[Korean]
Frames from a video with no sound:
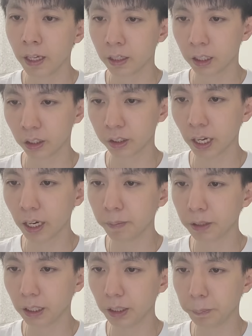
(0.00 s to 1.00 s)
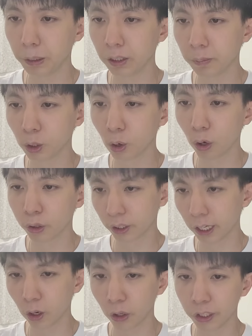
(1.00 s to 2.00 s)
그래서 사람들이 믿음으로
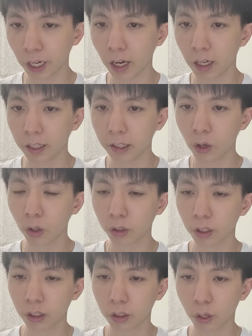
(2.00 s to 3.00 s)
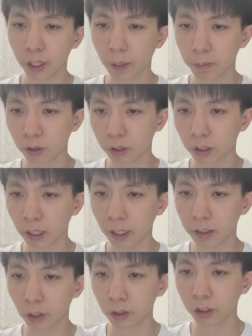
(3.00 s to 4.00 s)
어떻게 걷냐 이런 것들을 저에게
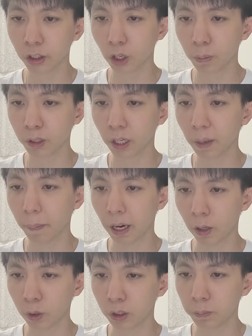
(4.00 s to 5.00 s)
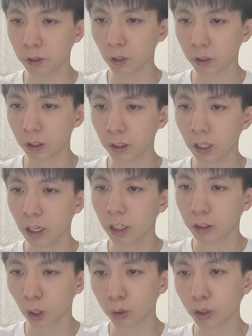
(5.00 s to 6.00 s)
묻는데 저는 여러분에게 말하고 싶은 것은
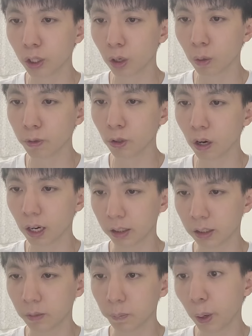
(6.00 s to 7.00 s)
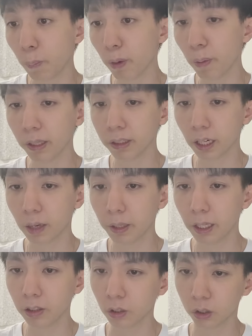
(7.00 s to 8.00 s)
저도 여러분과 같은 평범한
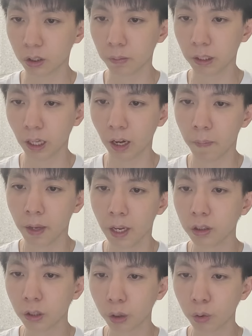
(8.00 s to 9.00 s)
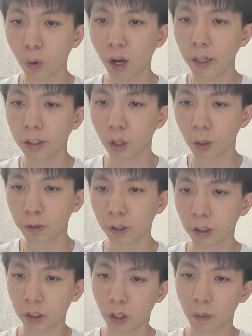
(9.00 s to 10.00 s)
사람이라는 것입니다. 저 또한
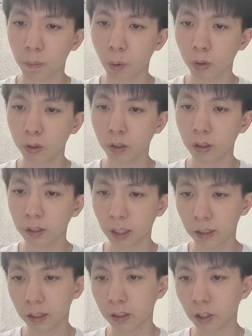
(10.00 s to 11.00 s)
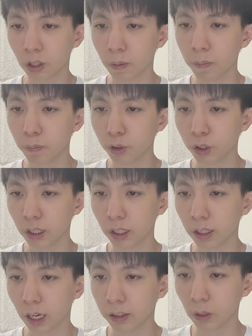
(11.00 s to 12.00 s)
여러분들처럼 모든 자들처럼
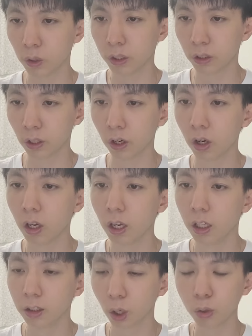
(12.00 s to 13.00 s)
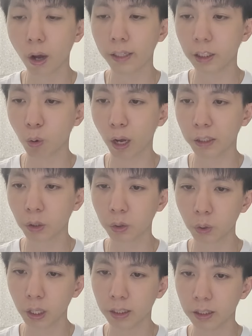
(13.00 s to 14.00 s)
문제를 가지고 있어요. 저도 아직 과정
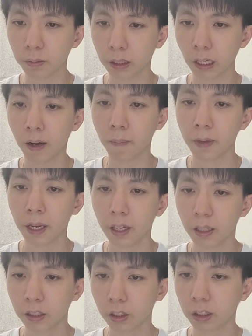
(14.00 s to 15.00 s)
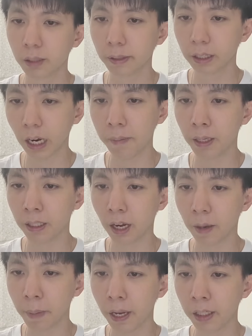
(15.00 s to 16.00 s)
속에 있습니다. 그렇지만
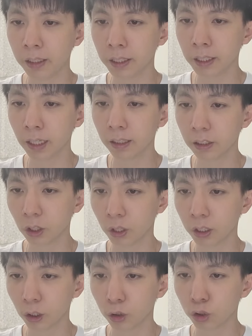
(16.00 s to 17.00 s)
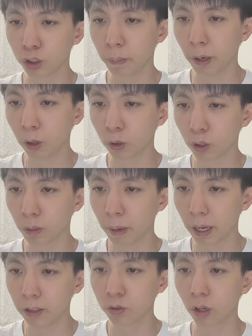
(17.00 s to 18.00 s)
날마다 매일 시간을 정해서 주님의 얼굴을
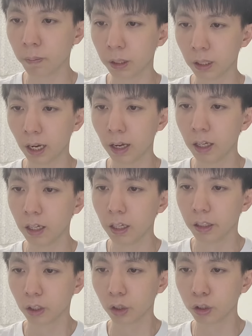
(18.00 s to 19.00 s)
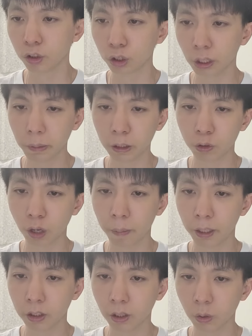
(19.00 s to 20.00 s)
매일 구합니다. 저는 주님을
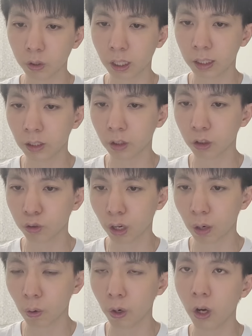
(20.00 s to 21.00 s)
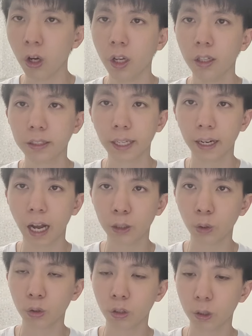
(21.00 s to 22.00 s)
구하면서도 재정을 구하고요. 제
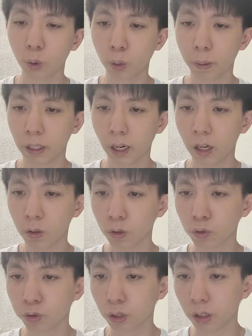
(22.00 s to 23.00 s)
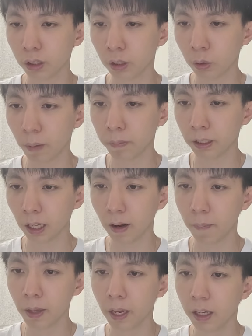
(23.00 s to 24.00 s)
가족들을 돌봐달라고 구
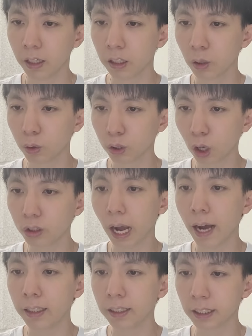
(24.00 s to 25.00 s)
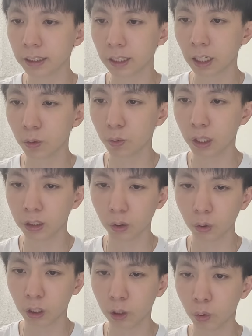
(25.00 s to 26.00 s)
기도합니다. 그리고 더 나은 직장을
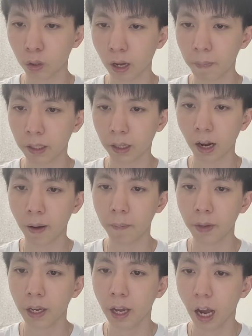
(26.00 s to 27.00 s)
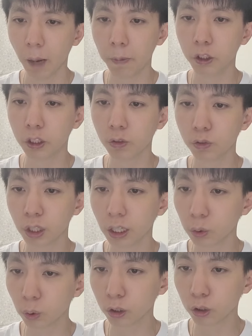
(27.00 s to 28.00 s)
위해서도 기도를 합니다. 아버지
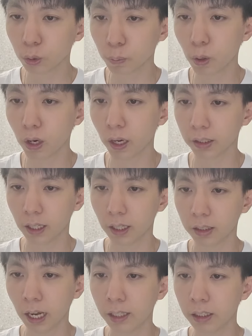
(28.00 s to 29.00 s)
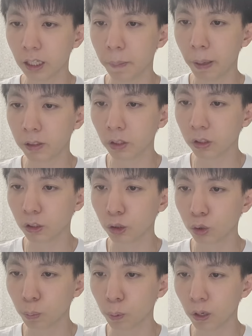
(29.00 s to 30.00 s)
우리의 손을 축복하사 당신의 백성들을
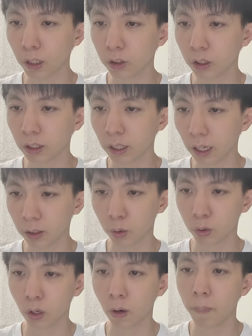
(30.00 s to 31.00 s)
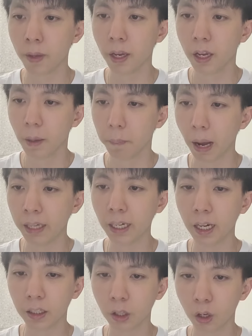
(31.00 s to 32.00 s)
축복할 수 있게 하소서.
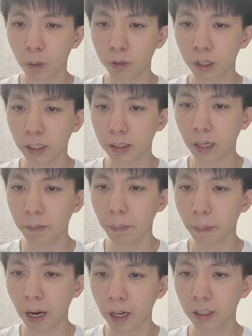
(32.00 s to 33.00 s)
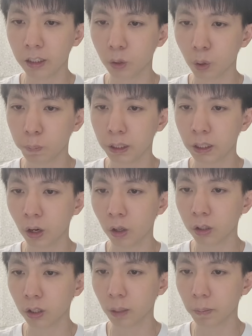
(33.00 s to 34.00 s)
만약 여러분의 삶이 망가지고 빚에
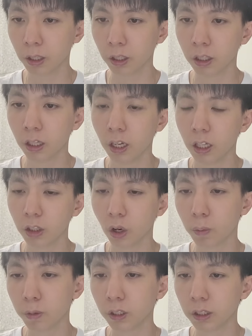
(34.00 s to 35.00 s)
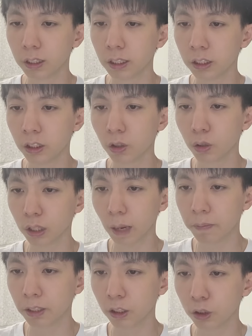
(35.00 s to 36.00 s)
허덕이면은 여러분은 진정으로
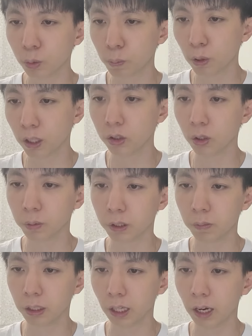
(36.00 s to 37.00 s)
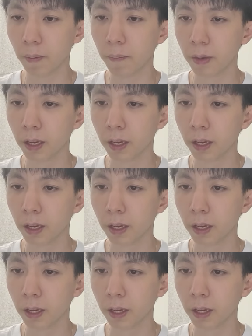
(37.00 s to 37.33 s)
남들을 축복할 수 없습니다.